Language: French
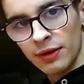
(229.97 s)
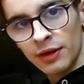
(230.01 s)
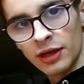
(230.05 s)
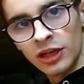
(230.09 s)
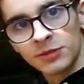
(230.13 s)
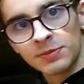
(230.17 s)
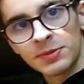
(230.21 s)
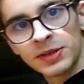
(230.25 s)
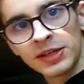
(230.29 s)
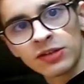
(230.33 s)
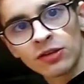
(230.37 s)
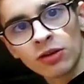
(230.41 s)

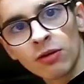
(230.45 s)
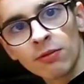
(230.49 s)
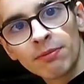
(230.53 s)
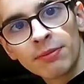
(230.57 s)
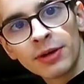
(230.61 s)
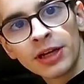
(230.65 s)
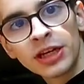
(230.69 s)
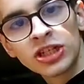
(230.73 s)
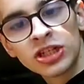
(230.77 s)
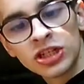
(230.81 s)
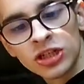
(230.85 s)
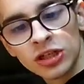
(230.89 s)
HBX euh,
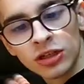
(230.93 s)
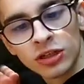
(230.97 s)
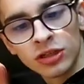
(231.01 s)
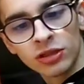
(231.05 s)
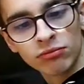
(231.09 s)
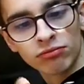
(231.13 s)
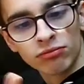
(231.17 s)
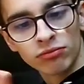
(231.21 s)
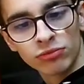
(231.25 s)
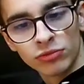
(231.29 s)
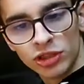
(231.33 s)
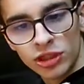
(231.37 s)
Rampage
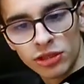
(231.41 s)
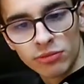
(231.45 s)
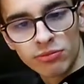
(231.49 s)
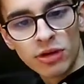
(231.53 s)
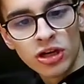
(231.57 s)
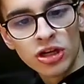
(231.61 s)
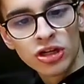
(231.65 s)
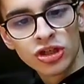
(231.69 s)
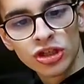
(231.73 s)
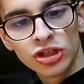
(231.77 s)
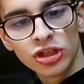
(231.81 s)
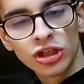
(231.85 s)
qui
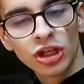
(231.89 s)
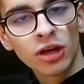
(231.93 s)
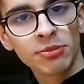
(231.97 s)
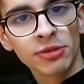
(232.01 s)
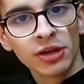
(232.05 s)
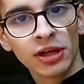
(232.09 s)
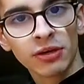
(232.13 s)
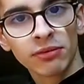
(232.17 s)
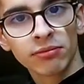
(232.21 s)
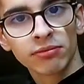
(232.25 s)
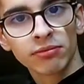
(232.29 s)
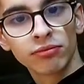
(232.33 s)
marche très
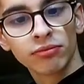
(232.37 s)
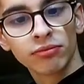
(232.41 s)
bien.